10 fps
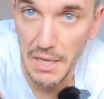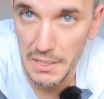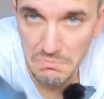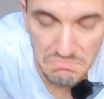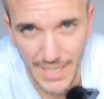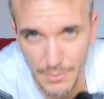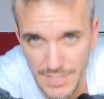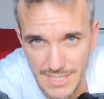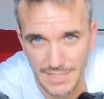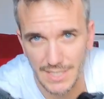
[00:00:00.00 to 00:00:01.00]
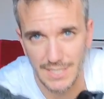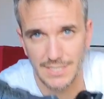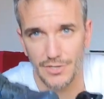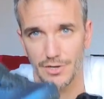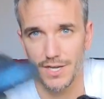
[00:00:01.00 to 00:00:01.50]
me, sarà che è un'azienda
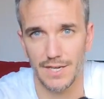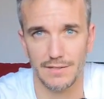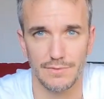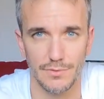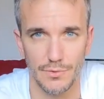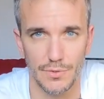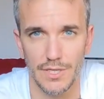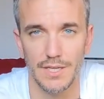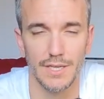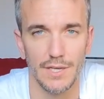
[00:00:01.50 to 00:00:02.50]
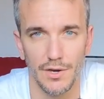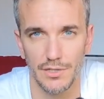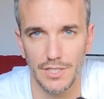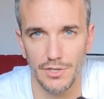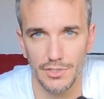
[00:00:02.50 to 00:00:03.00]
della zona con cui
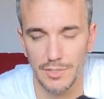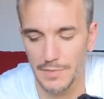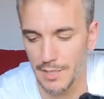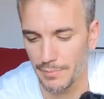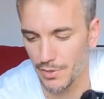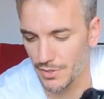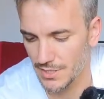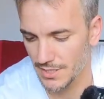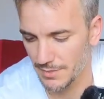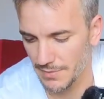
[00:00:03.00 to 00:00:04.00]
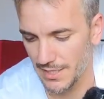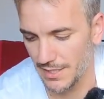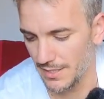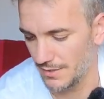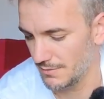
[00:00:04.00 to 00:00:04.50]
ho degli ottimi rapporti,
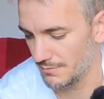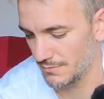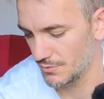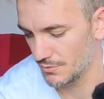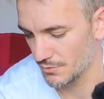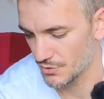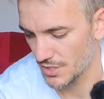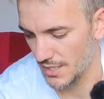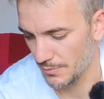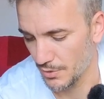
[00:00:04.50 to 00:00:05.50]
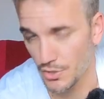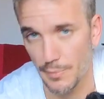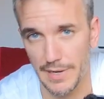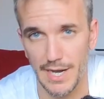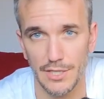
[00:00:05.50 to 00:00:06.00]
ma non ce n'è. Poi
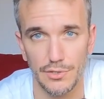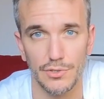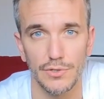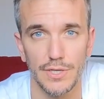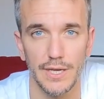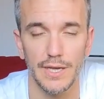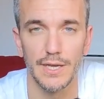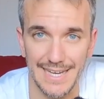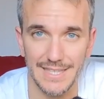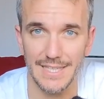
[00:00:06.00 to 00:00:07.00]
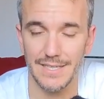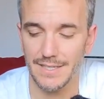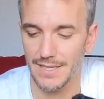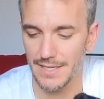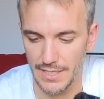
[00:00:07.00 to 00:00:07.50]
ho parlato con
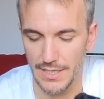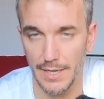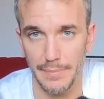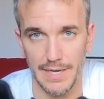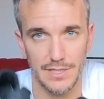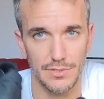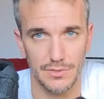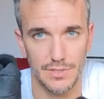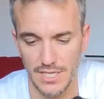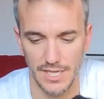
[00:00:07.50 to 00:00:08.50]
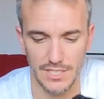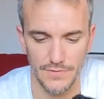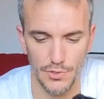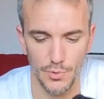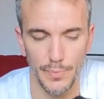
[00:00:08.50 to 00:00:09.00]
Katia del reparto ricerca e
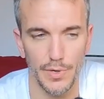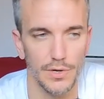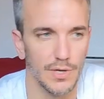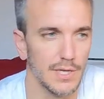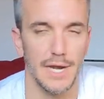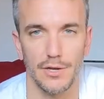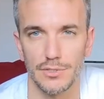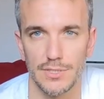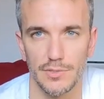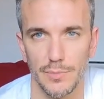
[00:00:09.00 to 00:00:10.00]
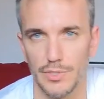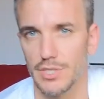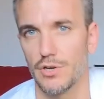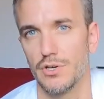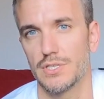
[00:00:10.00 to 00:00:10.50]
sviluppo, mi ha raccontato un po'
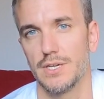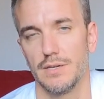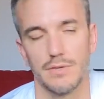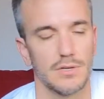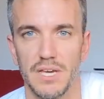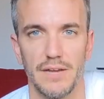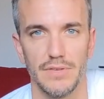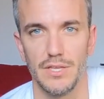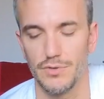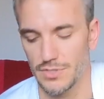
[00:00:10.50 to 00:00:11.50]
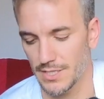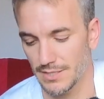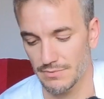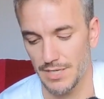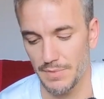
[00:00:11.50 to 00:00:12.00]
di cose
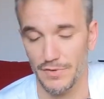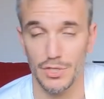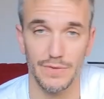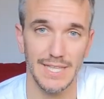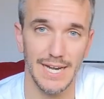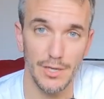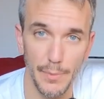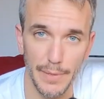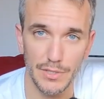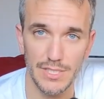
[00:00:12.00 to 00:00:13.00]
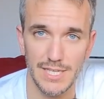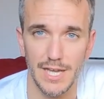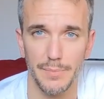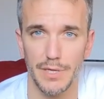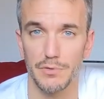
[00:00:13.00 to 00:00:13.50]
meravigliose, cioè mi ha fatto vedere anche un paio di
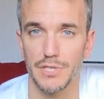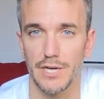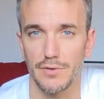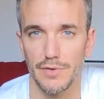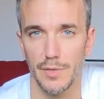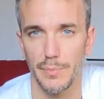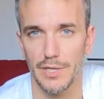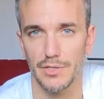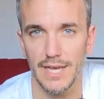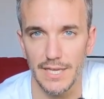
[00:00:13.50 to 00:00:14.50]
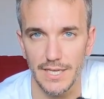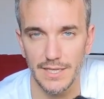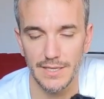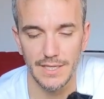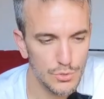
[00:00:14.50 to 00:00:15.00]
scarpe che usciranno fra un paio
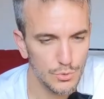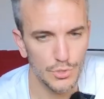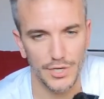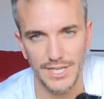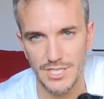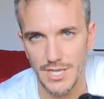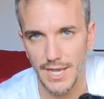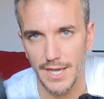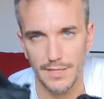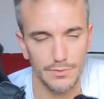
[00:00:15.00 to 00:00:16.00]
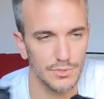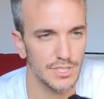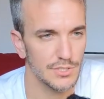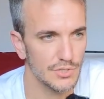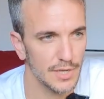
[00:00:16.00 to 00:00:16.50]
d'anni, lo studio che c'è,
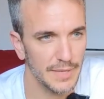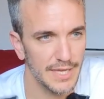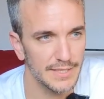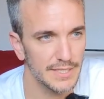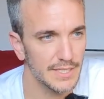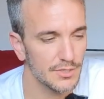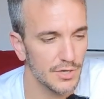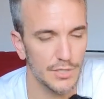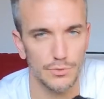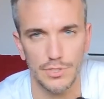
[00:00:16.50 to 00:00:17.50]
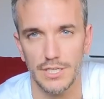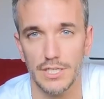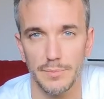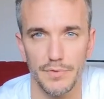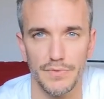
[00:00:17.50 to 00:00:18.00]
tutti i ragionamenti, con l'aiuto
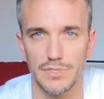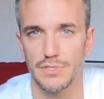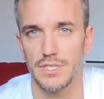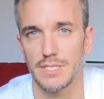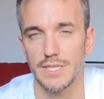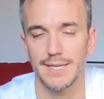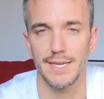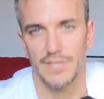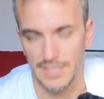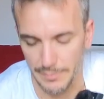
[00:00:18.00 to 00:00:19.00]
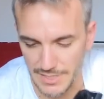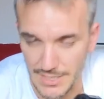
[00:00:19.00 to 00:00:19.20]
anche dei professionisti, una figata